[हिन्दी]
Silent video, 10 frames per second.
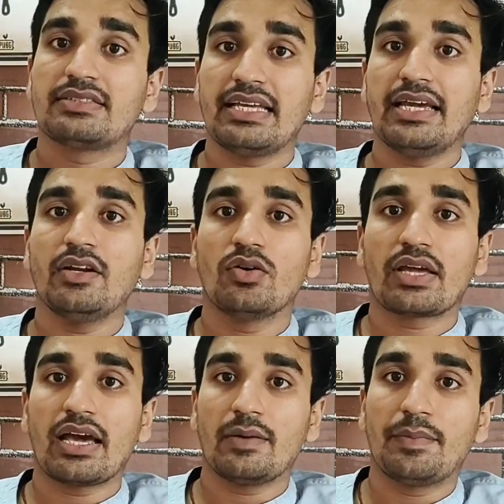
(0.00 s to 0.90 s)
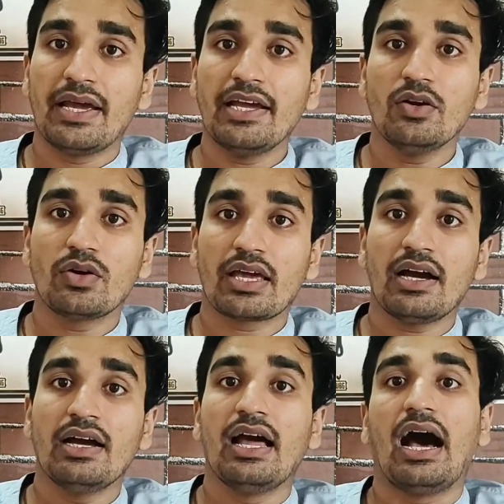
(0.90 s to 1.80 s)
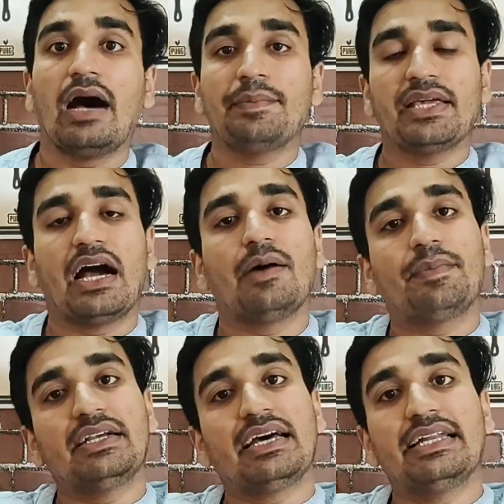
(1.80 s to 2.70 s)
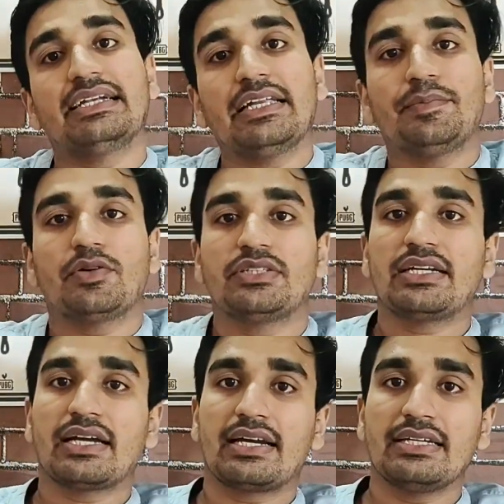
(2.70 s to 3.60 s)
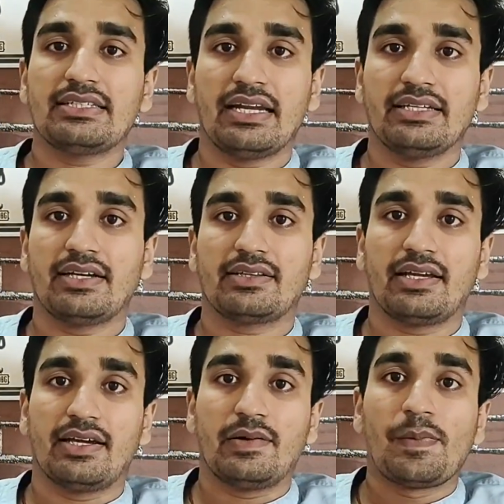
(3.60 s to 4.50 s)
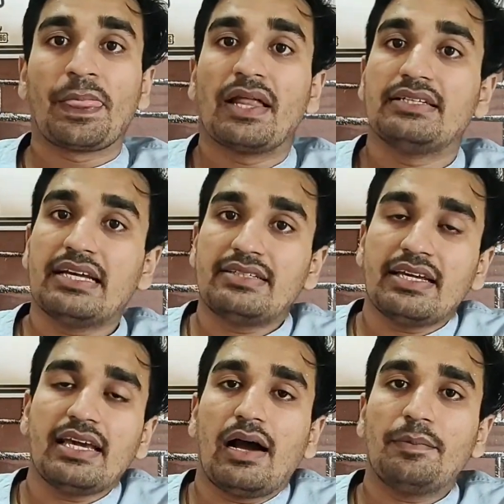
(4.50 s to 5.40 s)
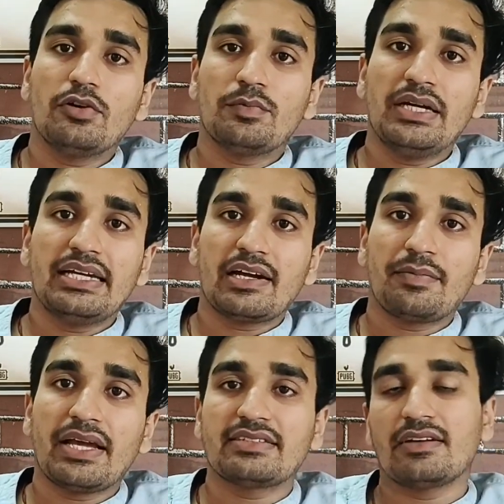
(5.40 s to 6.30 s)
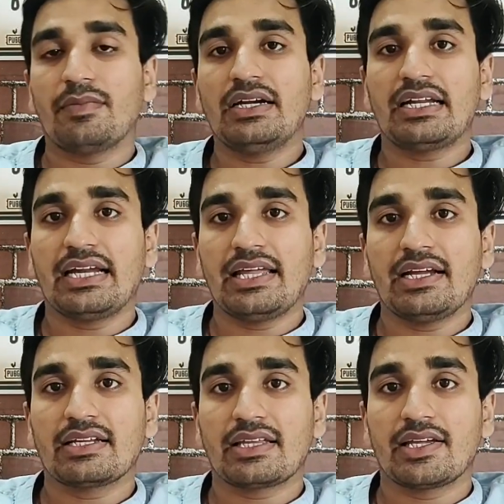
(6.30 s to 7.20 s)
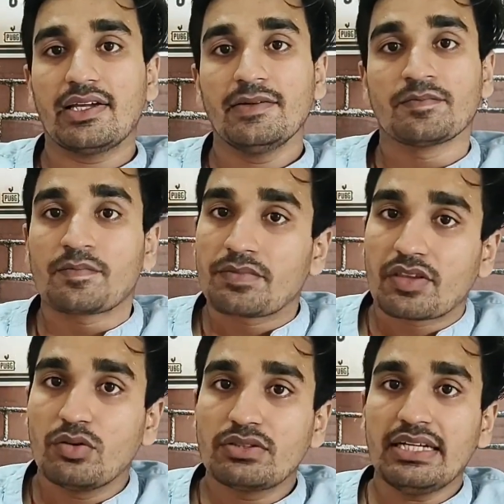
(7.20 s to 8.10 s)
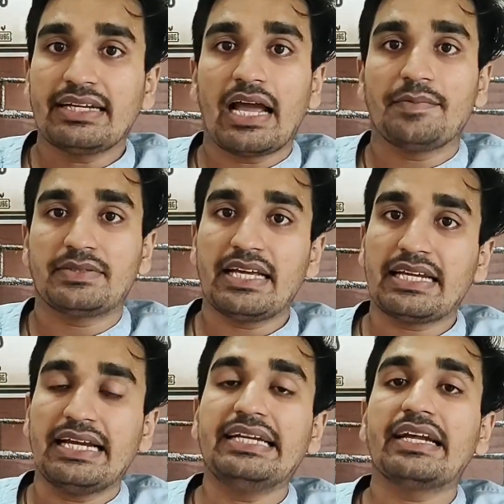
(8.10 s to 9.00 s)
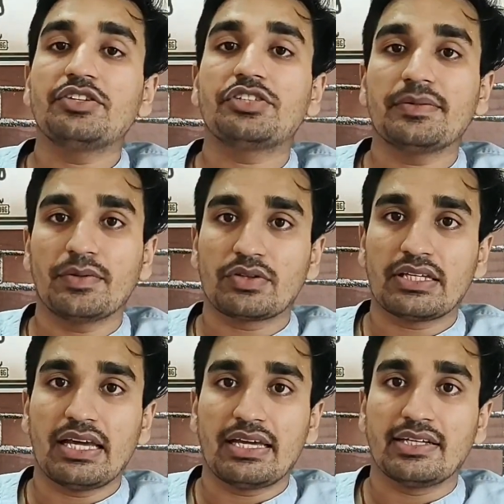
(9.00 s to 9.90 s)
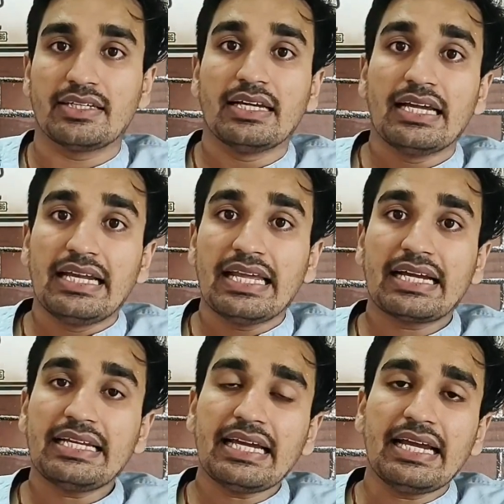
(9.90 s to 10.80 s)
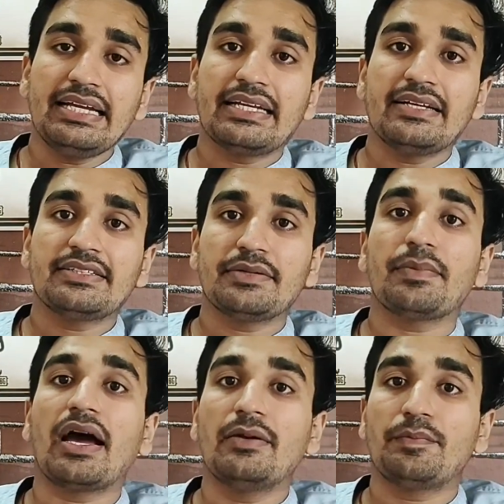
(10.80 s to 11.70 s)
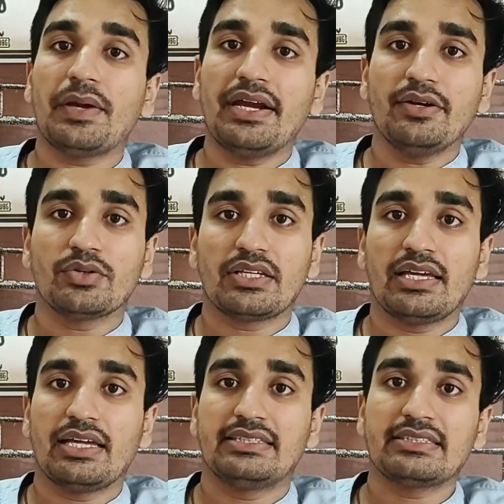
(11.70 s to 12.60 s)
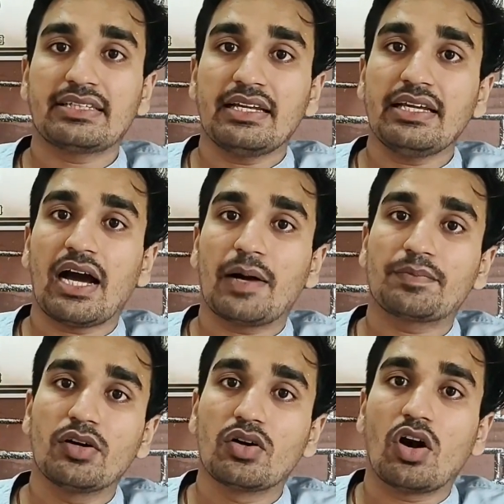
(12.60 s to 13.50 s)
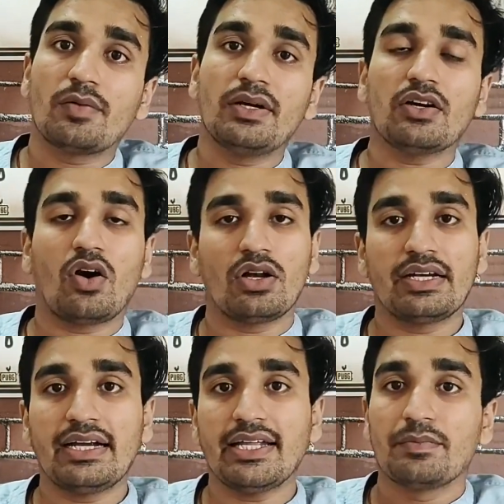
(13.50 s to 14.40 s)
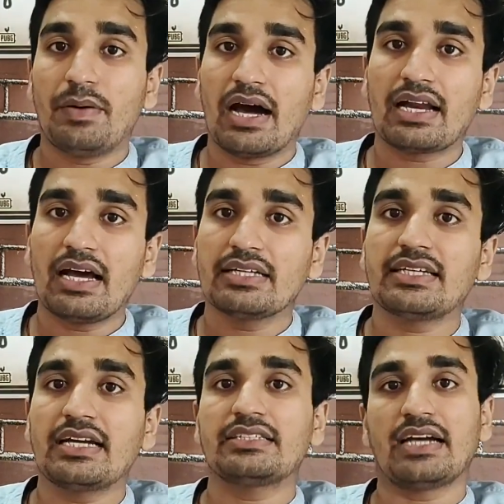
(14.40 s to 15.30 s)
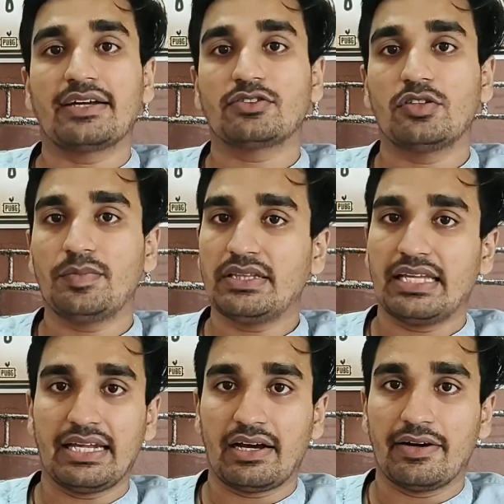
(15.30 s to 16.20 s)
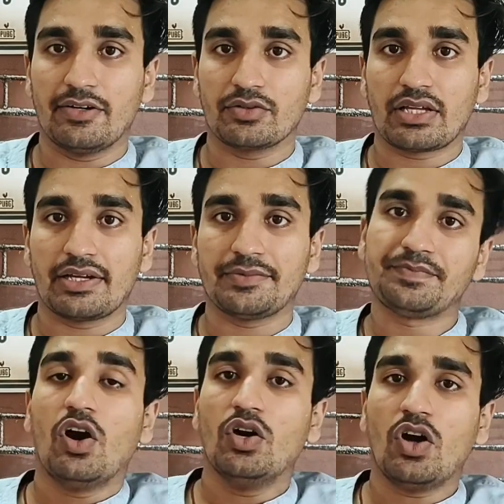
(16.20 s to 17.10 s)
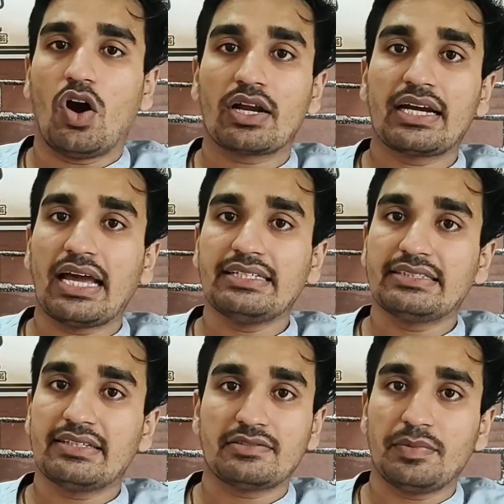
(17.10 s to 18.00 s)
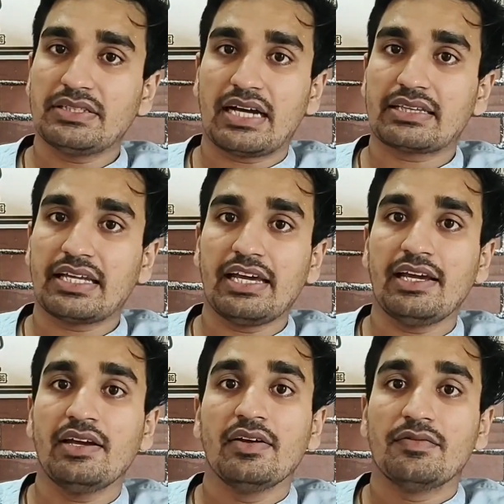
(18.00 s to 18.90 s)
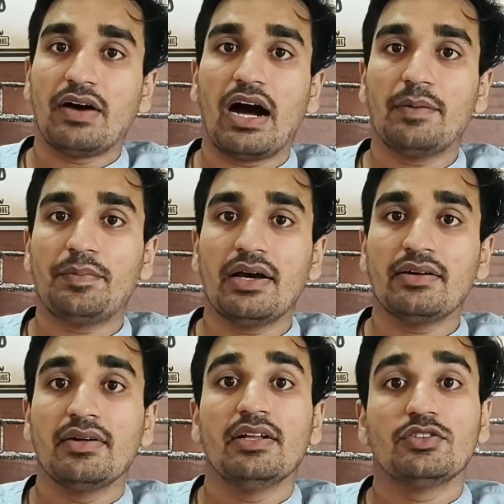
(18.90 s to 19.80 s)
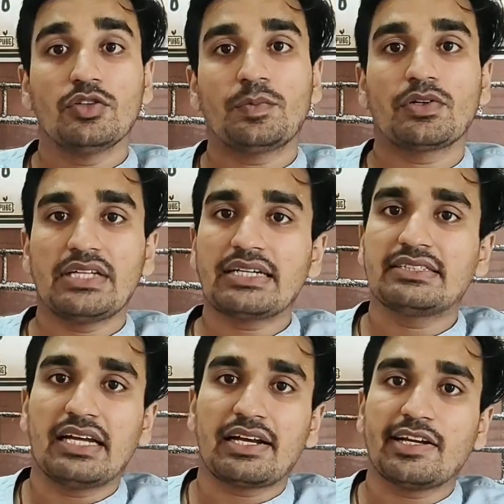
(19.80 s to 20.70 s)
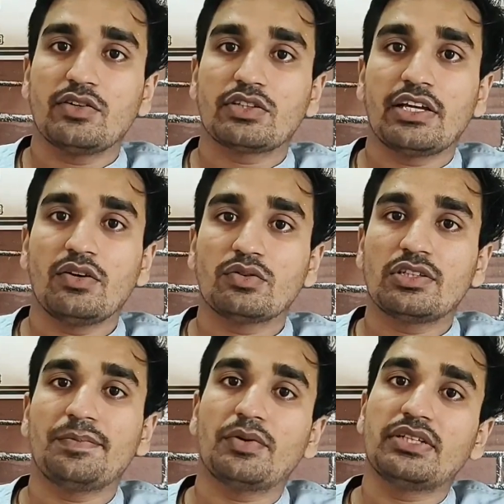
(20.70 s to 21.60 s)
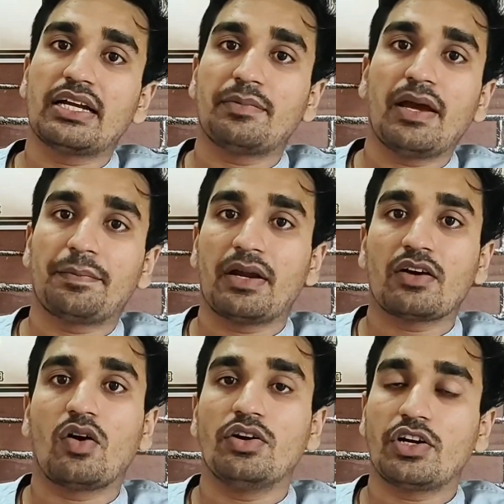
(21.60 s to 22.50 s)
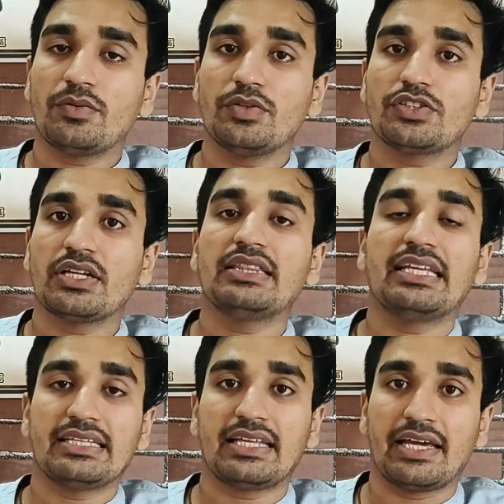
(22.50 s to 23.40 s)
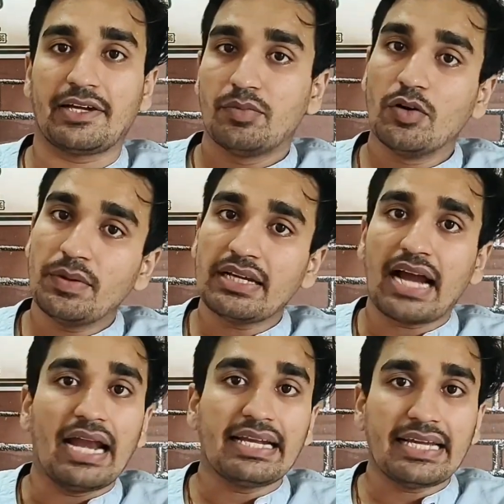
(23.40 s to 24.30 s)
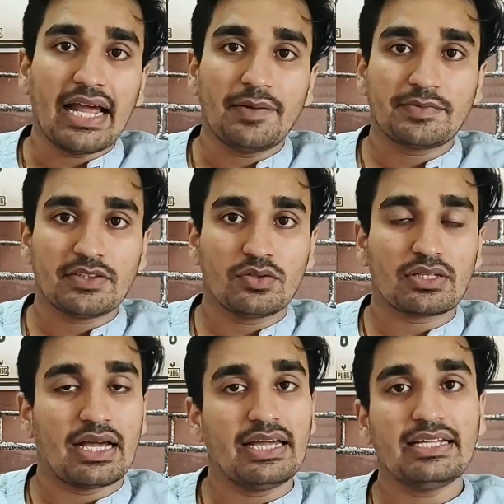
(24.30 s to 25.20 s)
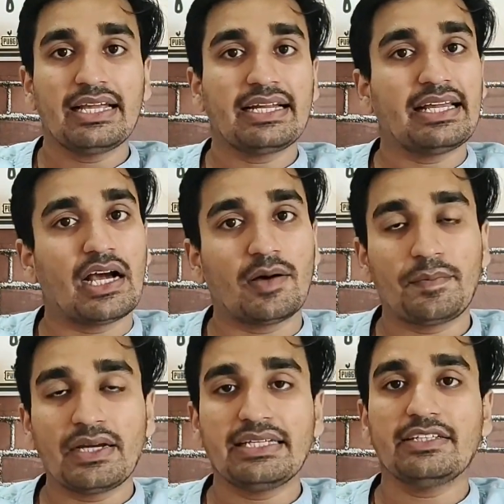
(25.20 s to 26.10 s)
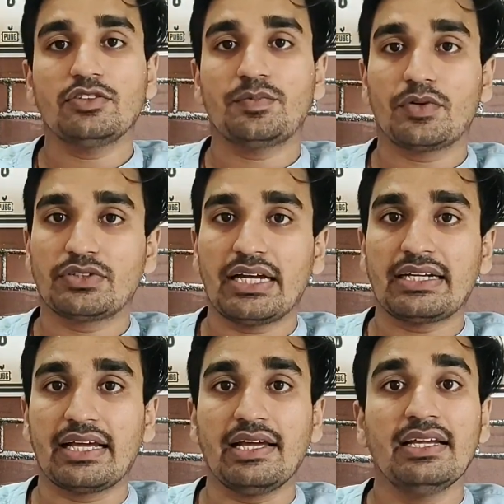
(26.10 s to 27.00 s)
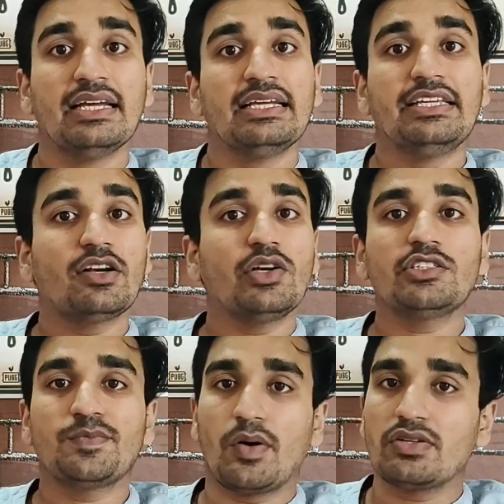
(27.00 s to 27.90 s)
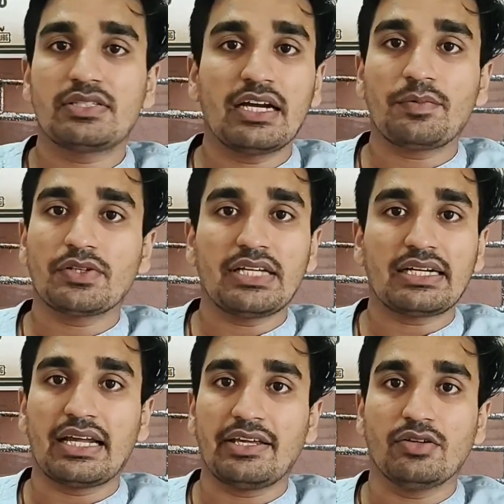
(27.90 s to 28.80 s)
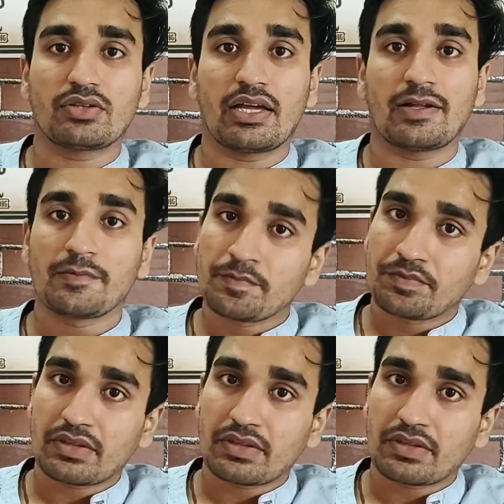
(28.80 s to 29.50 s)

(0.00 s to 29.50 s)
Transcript: सेल हो गया भेल हो गया आप यहाँ पर डायरेक्टली प्रोजेक्ट करने चले जाते हैं जैसे कि आप लोग बीटेक में एक समर ट्रेनिंग करते हैं उसी टाइप से एक इंटर्नशिप होती है ये लेकिन ये इंटर्नशिप अनपेड होती है जिसके लिए आपको गवर्नमेंट ऑलरेडी बारह हजार चार सौ रुपए दे रहा होता है उन ऑर्गेनाइजेशंस में जाते हैं वहां पर जो प्रोजेक्ट चल रहे होते हैं उसी प्रोजेक्ट में अपना कंट्रीब्यूशन देते हैं वो भी गाइड की हेल्प से होता है लेकिन यहाँ पर ये जो प्रोजेक्ट है ये कोई स्पॉन्सर्ड प्रोजेक्ट नहीं होता है